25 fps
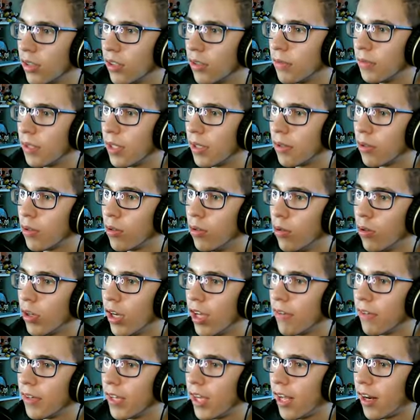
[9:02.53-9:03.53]
Miałem
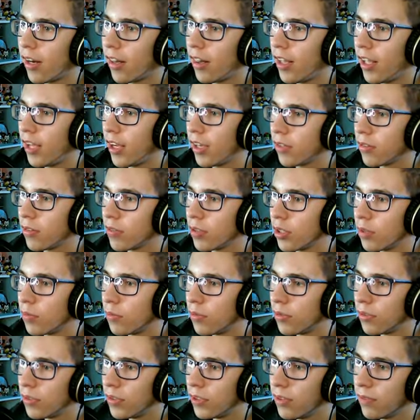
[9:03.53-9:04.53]
kluchę w gardle, jak to się
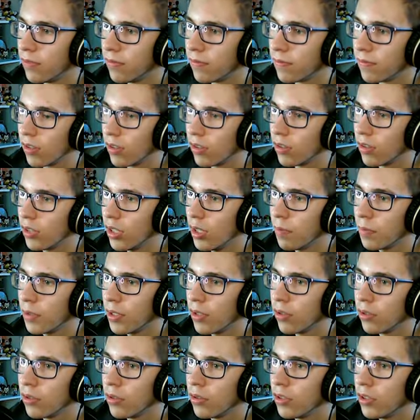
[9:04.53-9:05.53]
mówi.
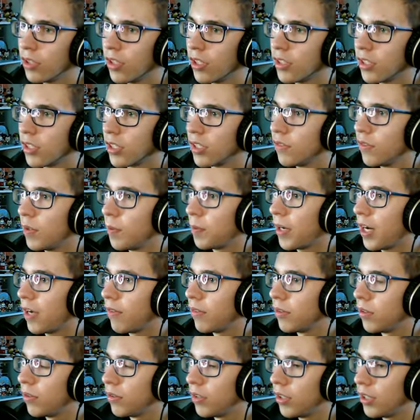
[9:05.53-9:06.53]
Szybki odcineczek z
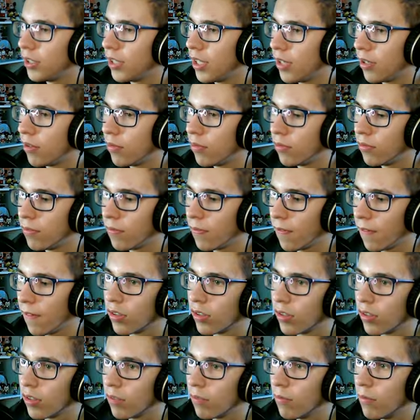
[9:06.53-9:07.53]
wyprawy do Nederu.
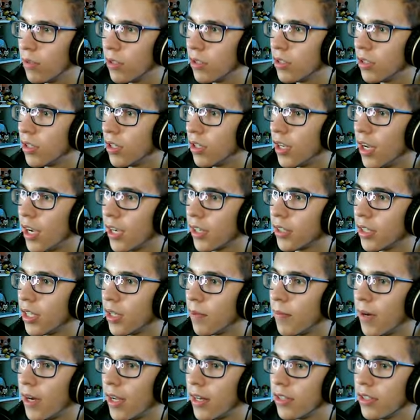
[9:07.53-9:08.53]
Myślę, jak
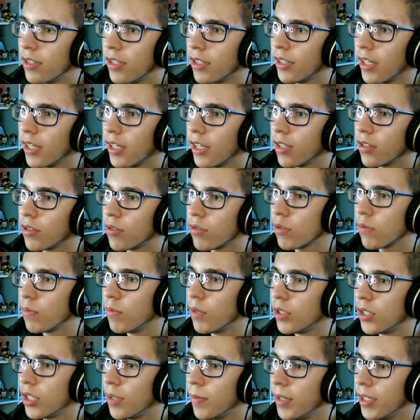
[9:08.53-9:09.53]
najbardziej takie coś
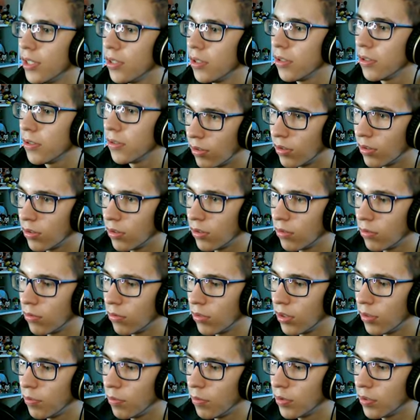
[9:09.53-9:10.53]
może być. Co
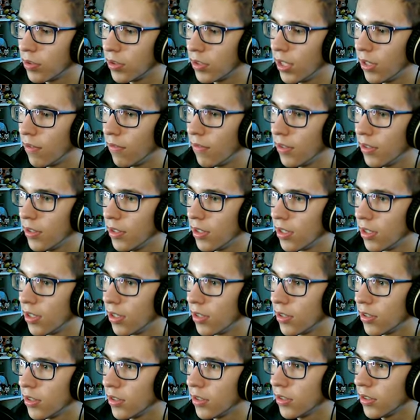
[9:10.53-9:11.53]
tutaj postawię?
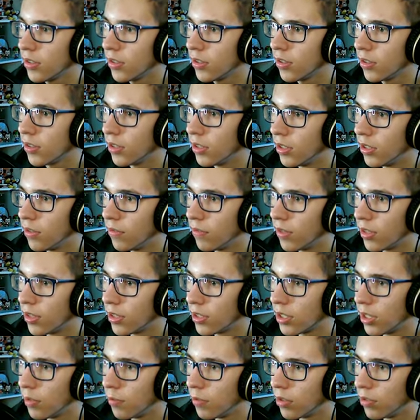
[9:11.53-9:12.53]
Tak. I
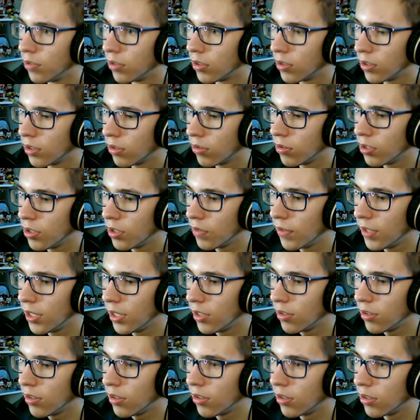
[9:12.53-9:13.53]
wracamy do naszego
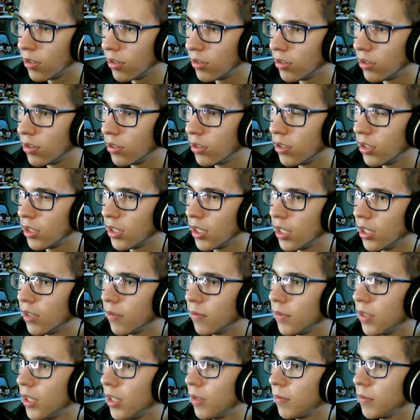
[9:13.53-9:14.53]
świata, gdzie
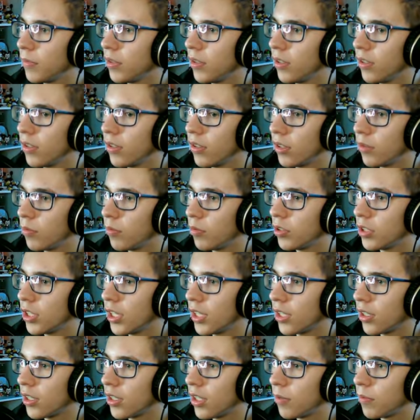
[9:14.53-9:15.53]
czekają na mnie, albo
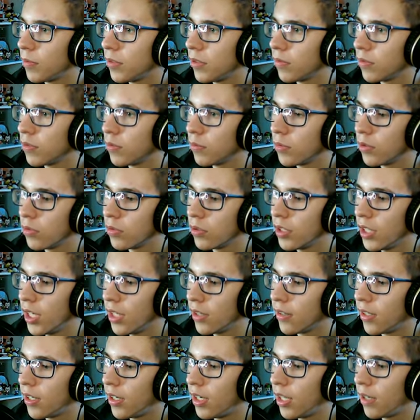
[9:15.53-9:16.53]
czeka na mnie w sumie już
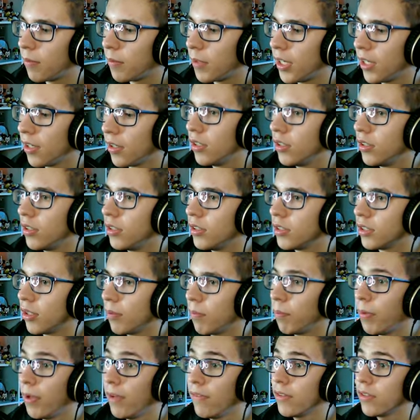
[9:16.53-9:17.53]
jedna lama.
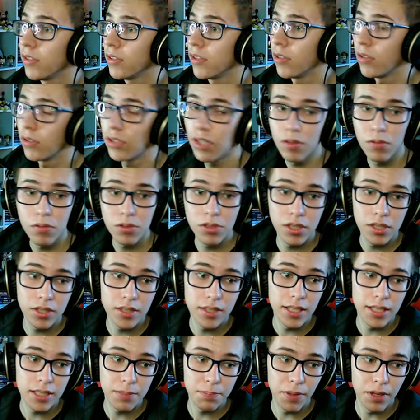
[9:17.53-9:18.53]
Jestem pewien, że ona już się
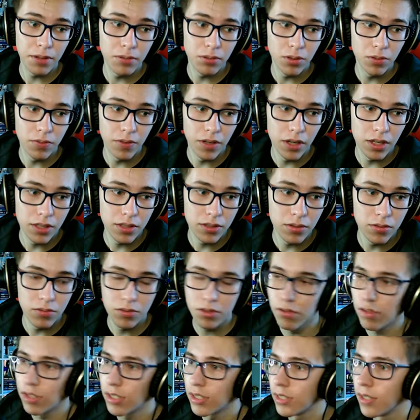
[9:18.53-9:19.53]
zdespawnowała,
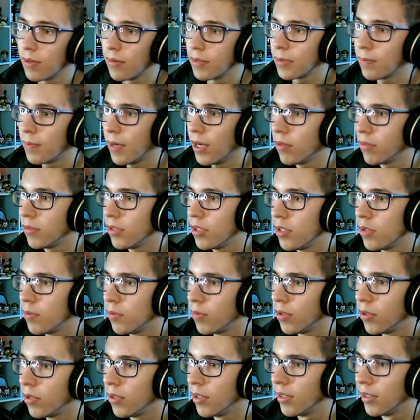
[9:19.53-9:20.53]
zdążyła zdespawnić,
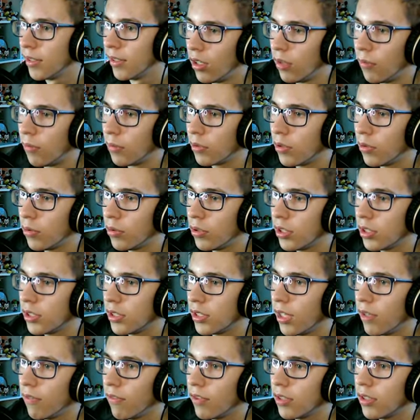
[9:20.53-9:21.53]
bo, bo to już jest
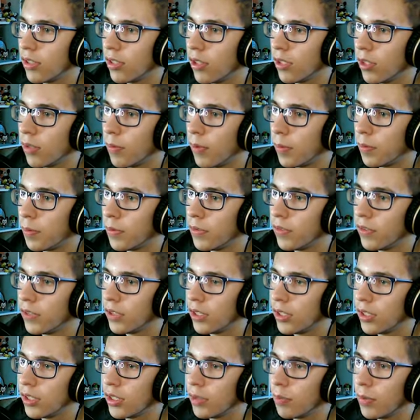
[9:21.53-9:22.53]
nawet chyba
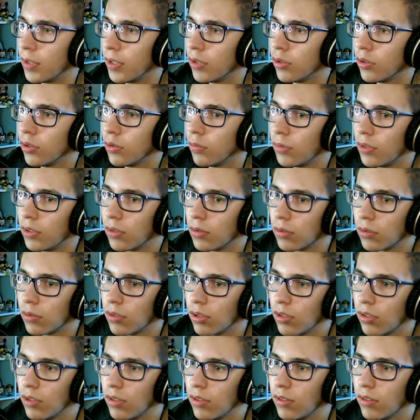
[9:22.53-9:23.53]
powyżej tych pięciu
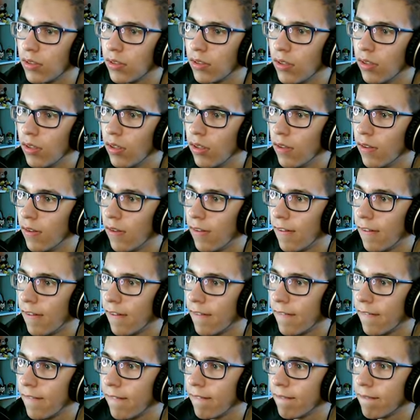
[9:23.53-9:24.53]
minut.
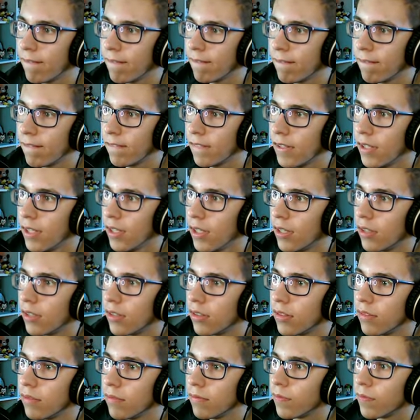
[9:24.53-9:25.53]
A...
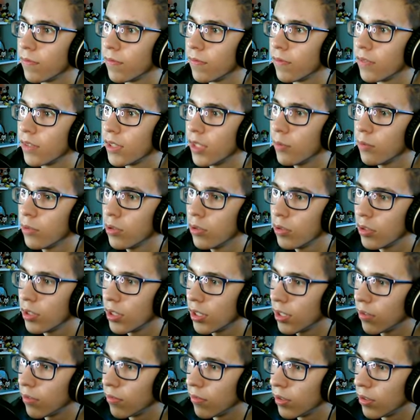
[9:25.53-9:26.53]
okej. Okay. Tam coś
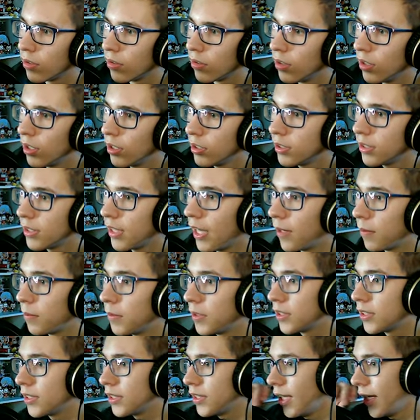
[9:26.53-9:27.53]
ciekawego jest. Tam
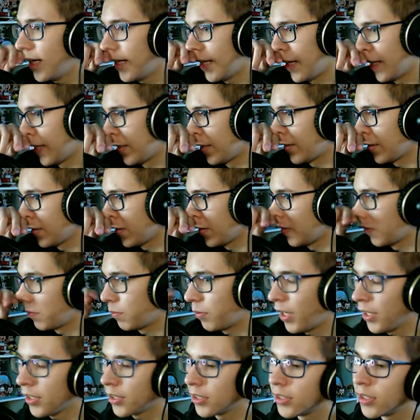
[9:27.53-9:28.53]
jest ten!
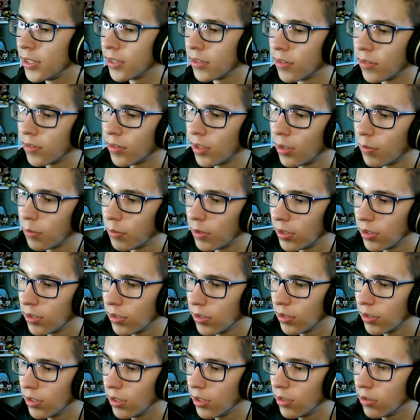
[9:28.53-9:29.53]
Patrzcie co tam
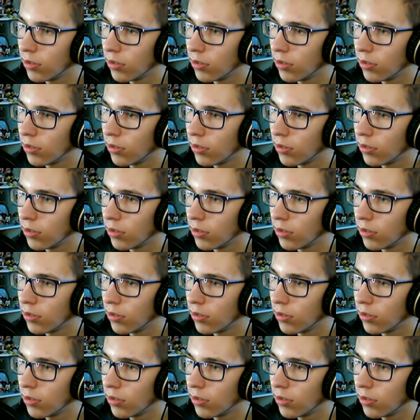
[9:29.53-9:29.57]
jest.